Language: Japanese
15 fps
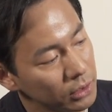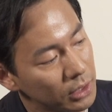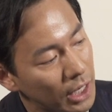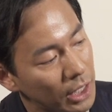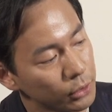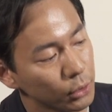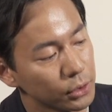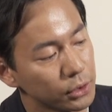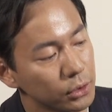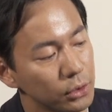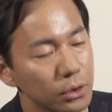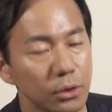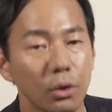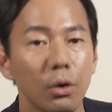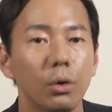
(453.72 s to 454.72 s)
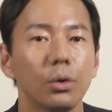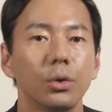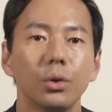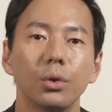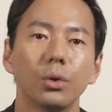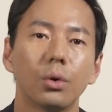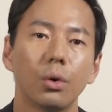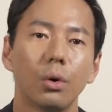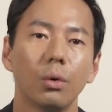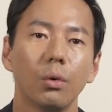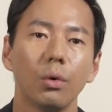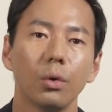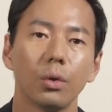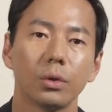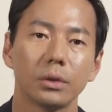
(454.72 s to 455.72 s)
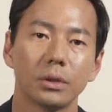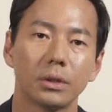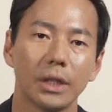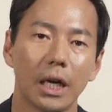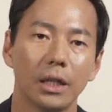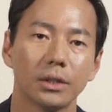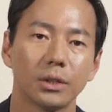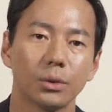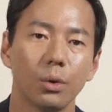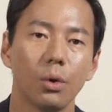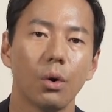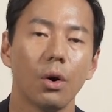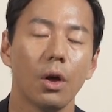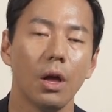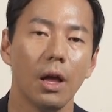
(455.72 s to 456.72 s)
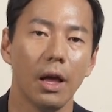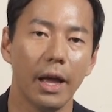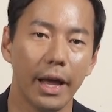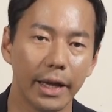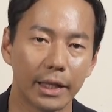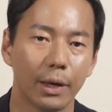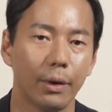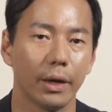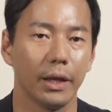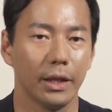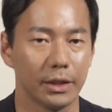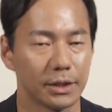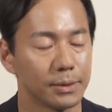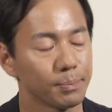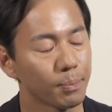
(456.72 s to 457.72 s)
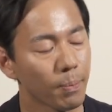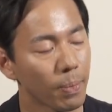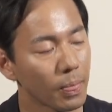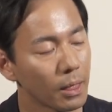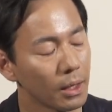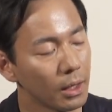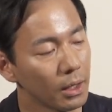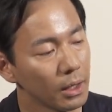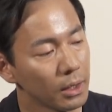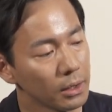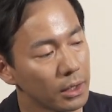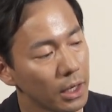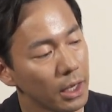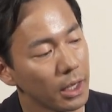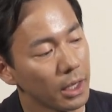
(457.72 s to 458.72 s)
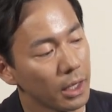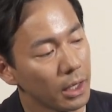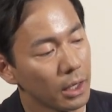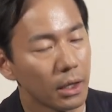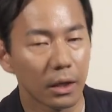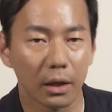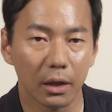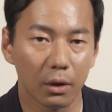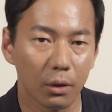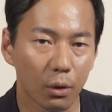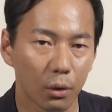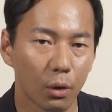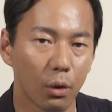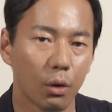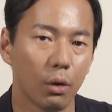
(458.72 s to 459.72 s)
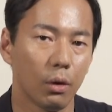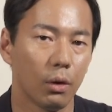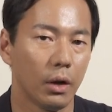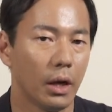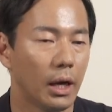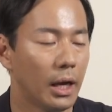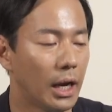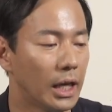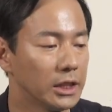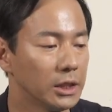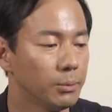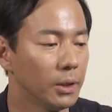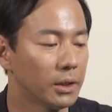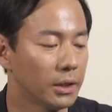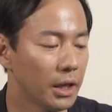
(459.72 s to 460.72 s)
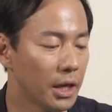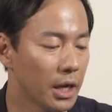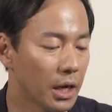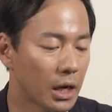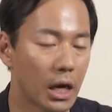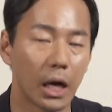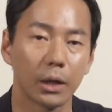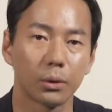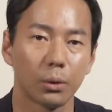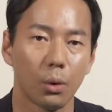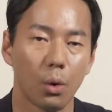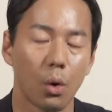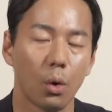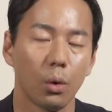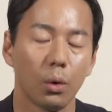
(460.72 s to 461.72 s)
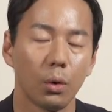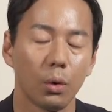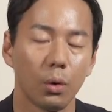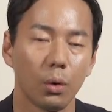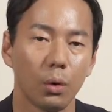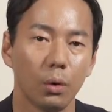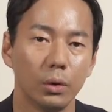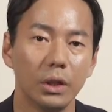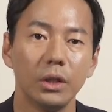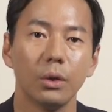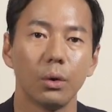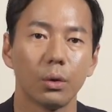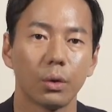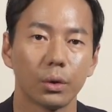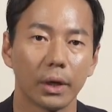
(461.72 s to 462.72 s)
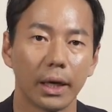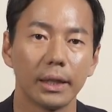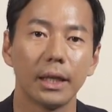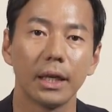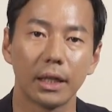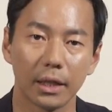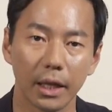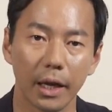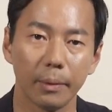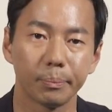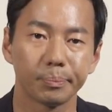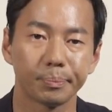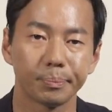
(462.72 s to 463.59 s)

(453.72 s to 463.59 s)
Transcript: カートスクールの入校チャンスを得たわけです。でこの初めてカートに乗ることができて